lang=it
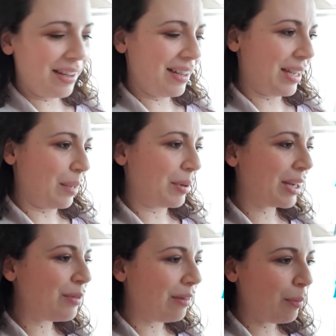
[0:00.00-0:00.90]
eh,
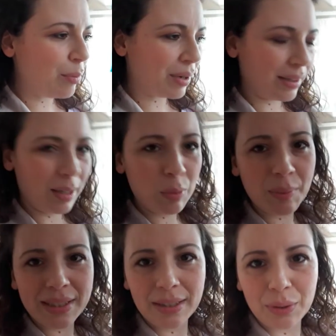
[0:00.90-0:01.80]
perché volevamo prendere il
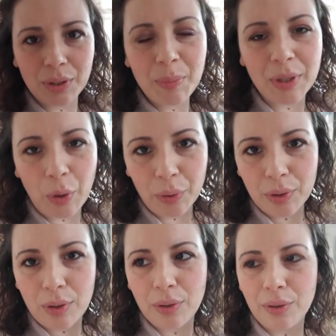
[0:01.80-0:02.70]
pupazzetto di
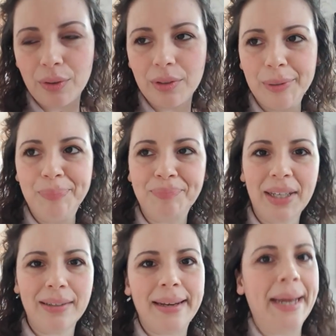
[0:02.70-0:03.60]
Pinocchio eh,
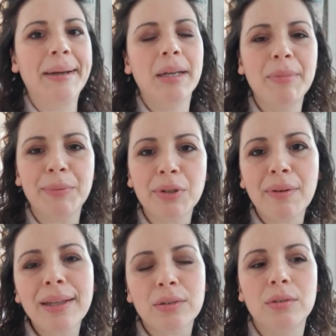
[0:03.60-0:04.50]
ad Enea. Abbiamo
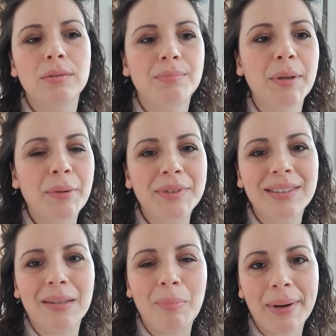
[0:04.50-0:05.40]
trovato, abbiamo
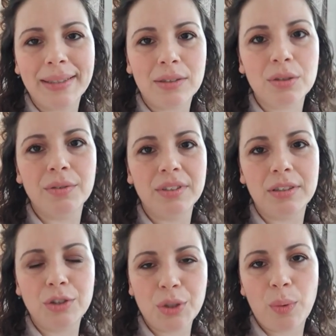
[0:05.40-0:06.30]
visto il prezzo
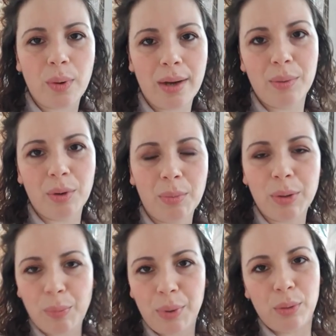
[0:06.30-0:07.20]
25 euro per
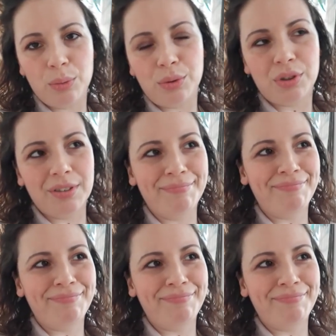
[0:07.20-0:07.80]
un peluche,